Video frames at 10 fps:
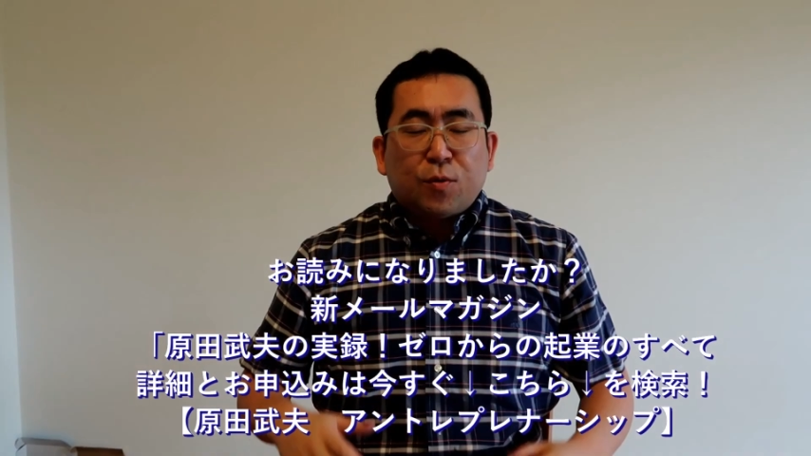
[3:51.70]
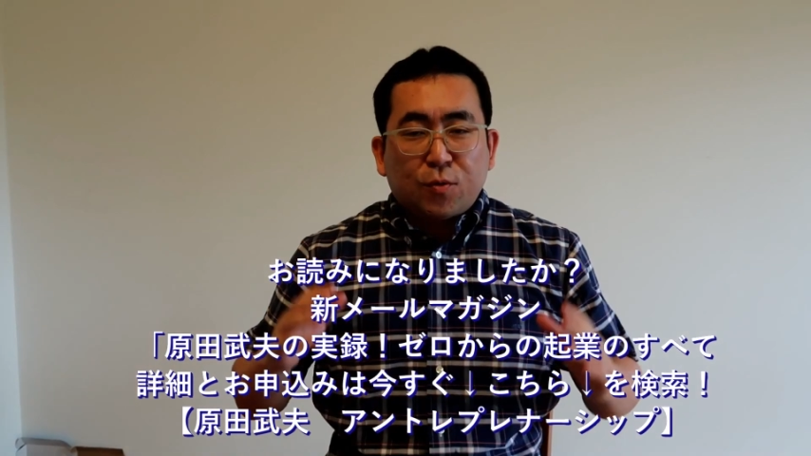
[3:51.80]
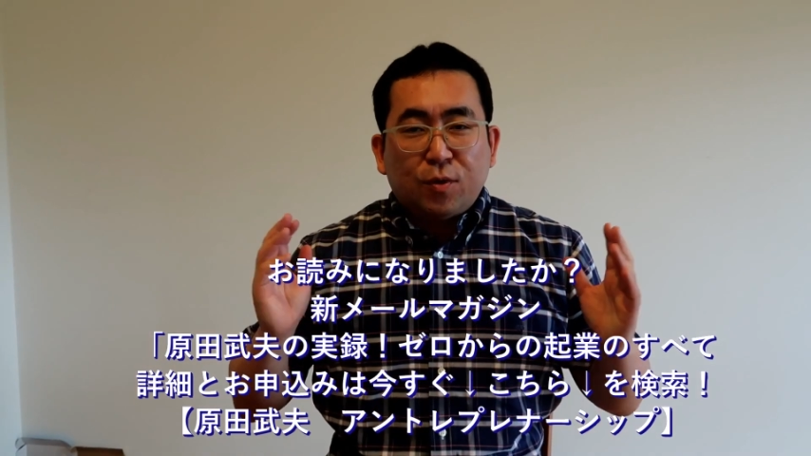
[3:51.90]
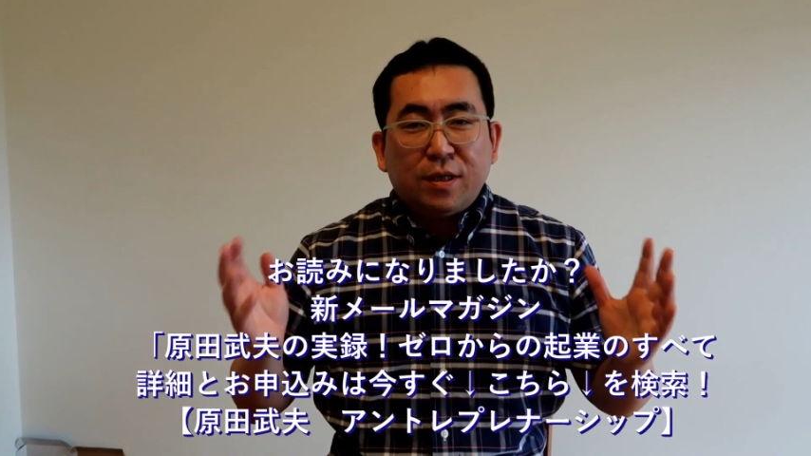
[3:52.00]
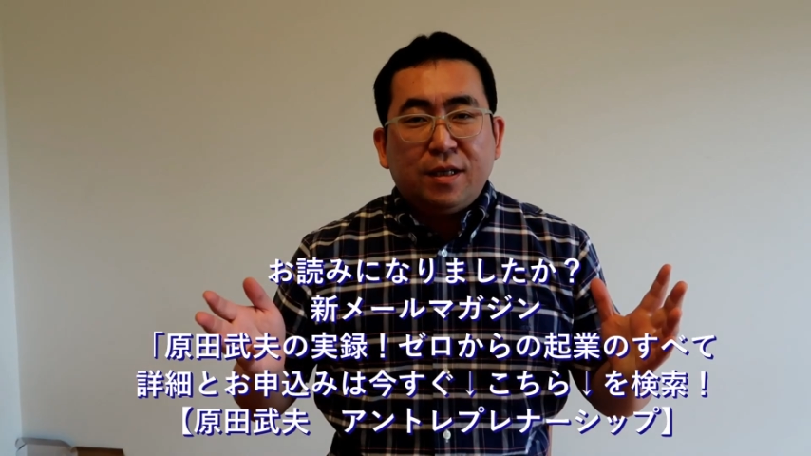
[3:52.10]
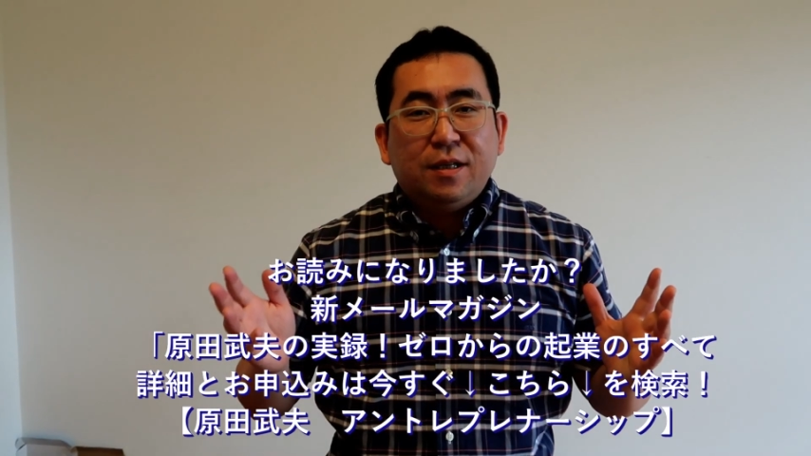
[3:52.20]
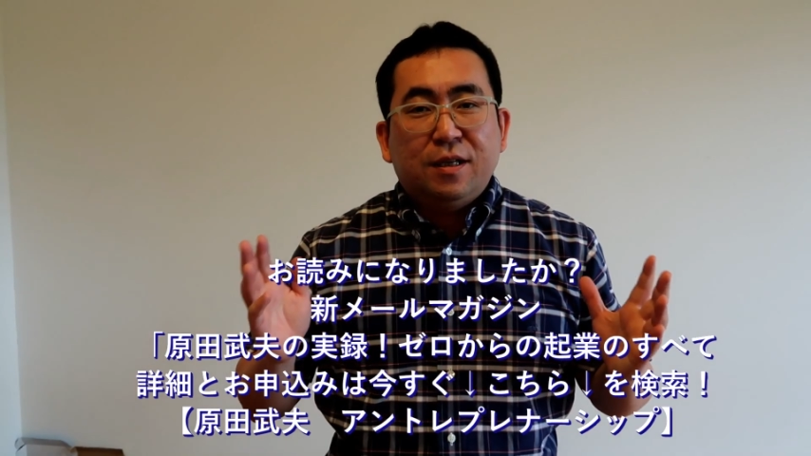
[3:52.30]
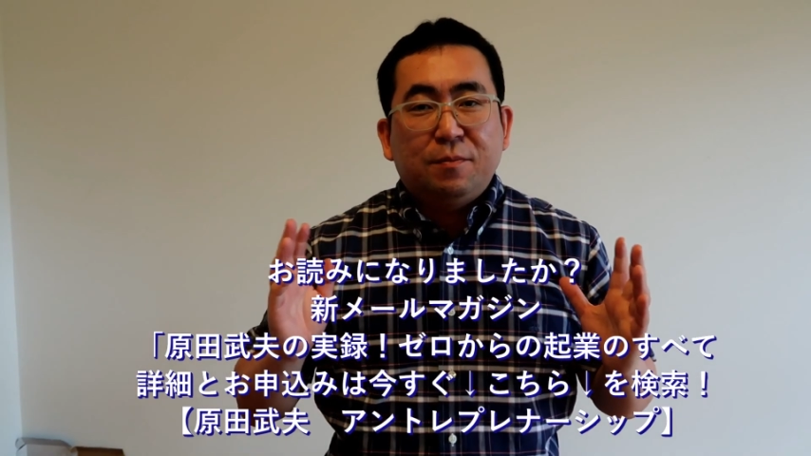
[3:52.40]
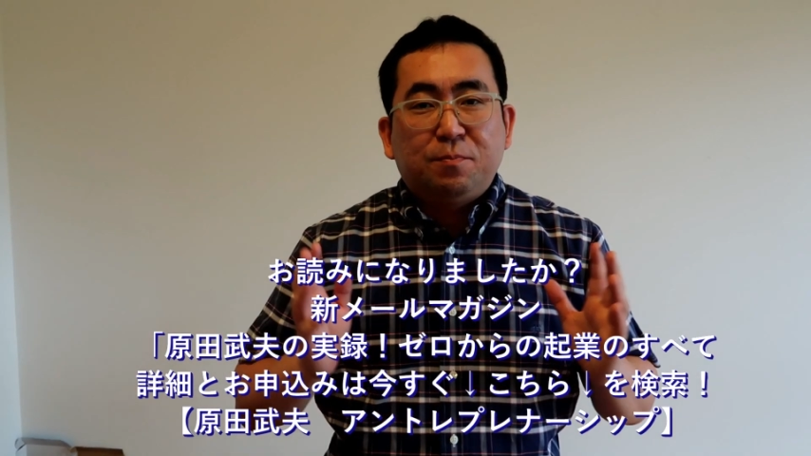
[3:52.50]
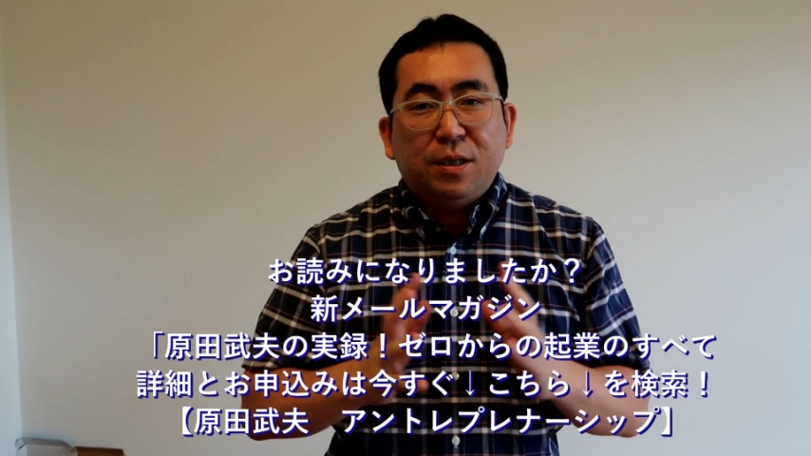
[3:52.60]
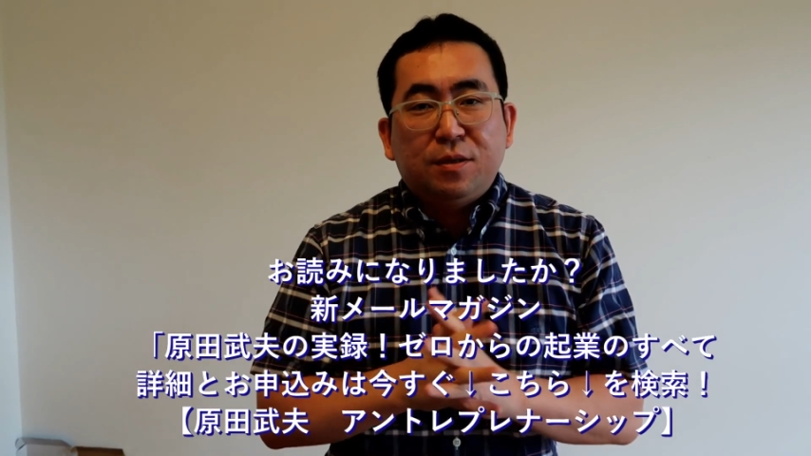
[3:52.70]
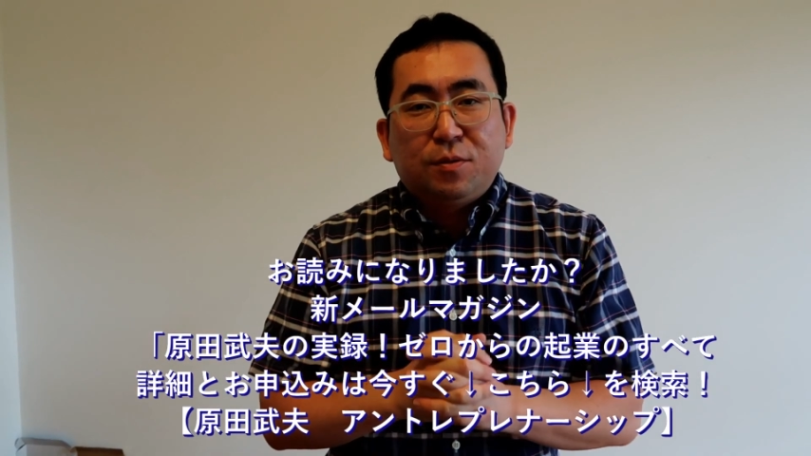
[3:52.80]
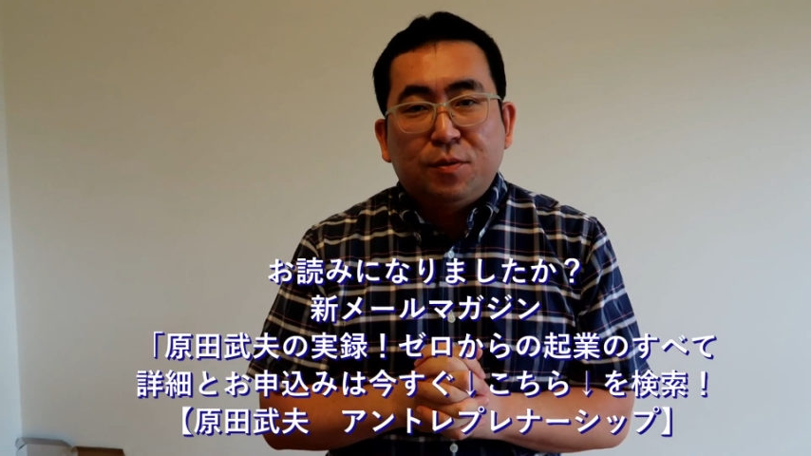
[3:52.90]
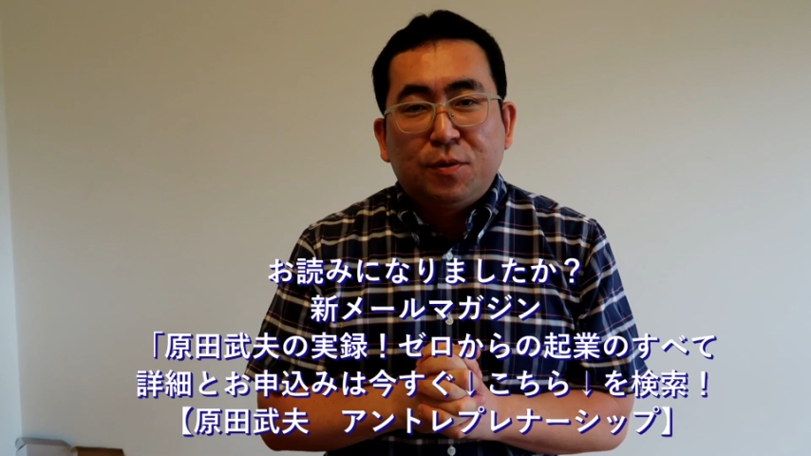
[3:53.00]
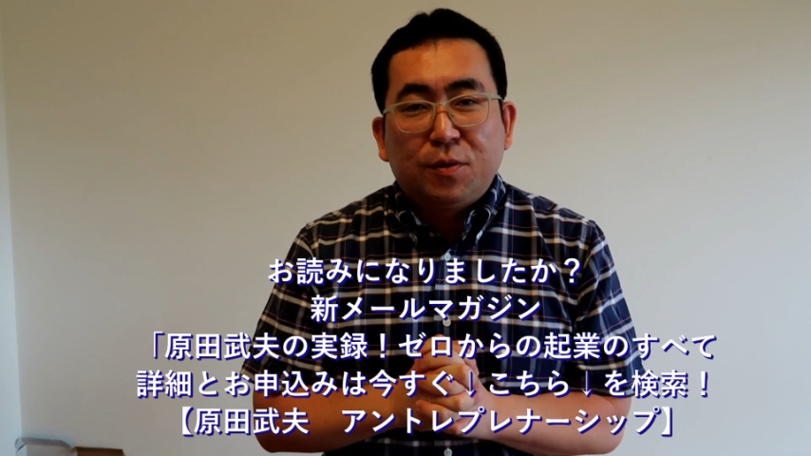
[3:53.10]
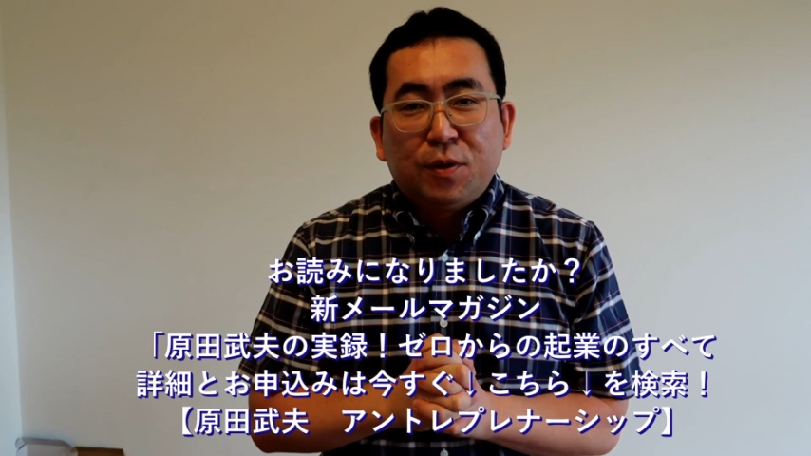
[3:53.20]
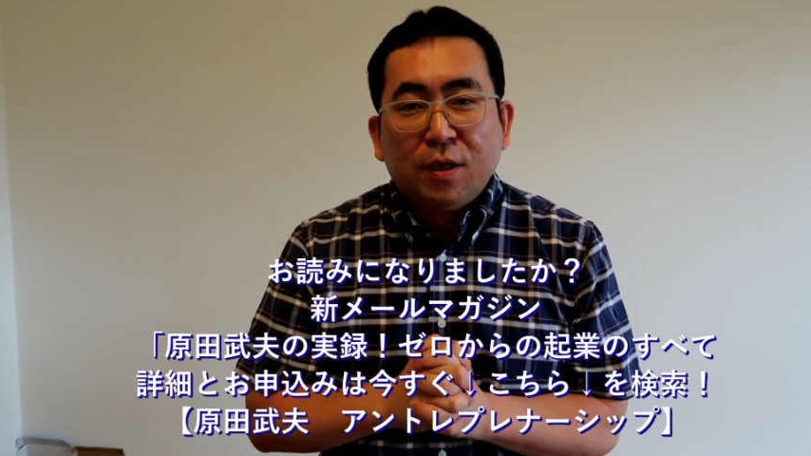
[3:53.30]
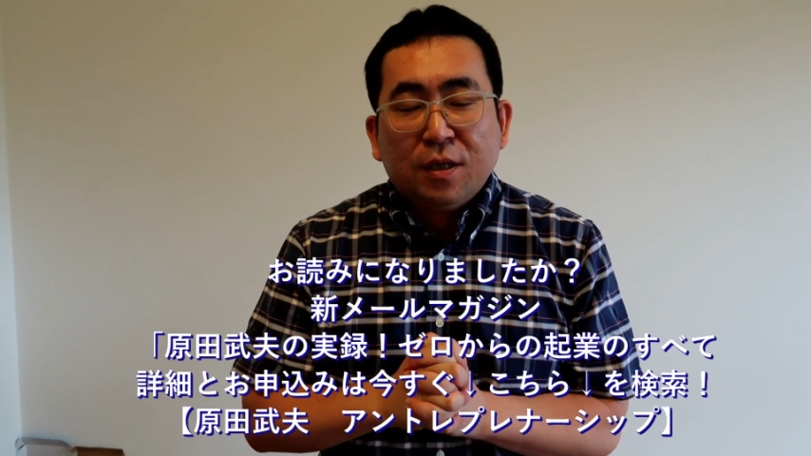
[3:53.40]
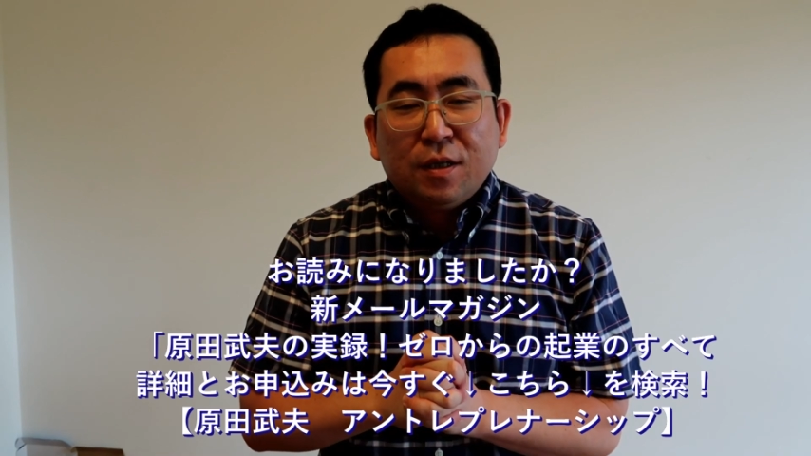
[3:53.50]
ここはね、やっぱりその、